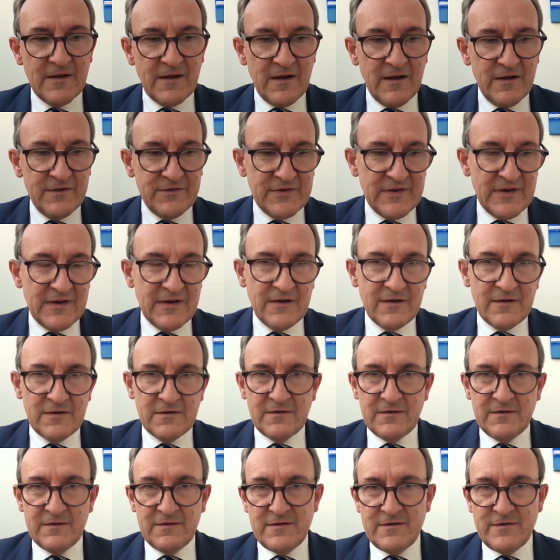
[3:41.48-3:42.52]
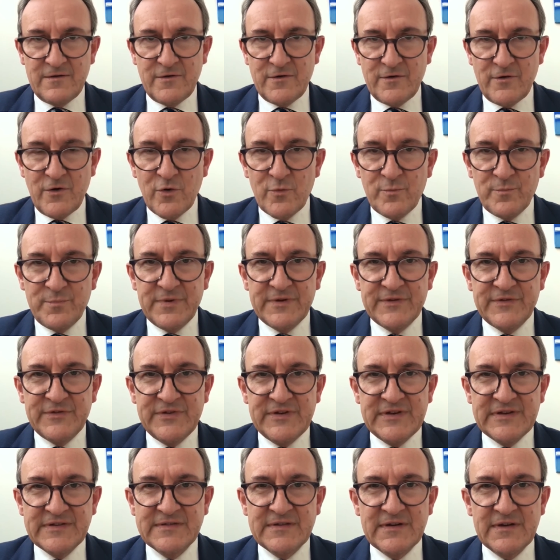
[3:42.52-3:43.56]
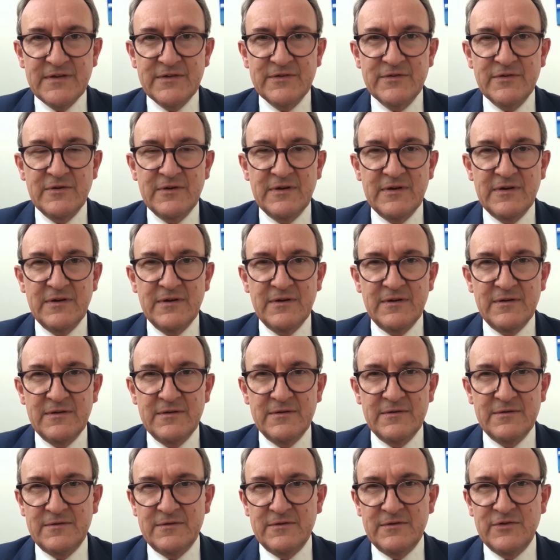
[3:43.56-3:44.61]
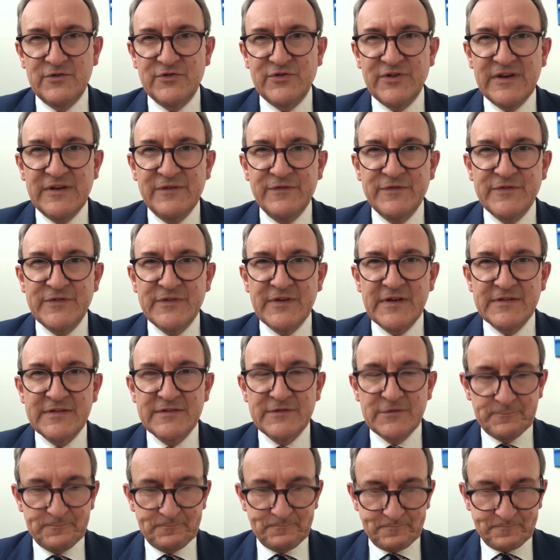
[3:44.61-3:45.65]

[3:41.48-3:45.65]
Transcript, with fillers: Da ist ein komplizierter also ein äh, äh, Schriftsatz.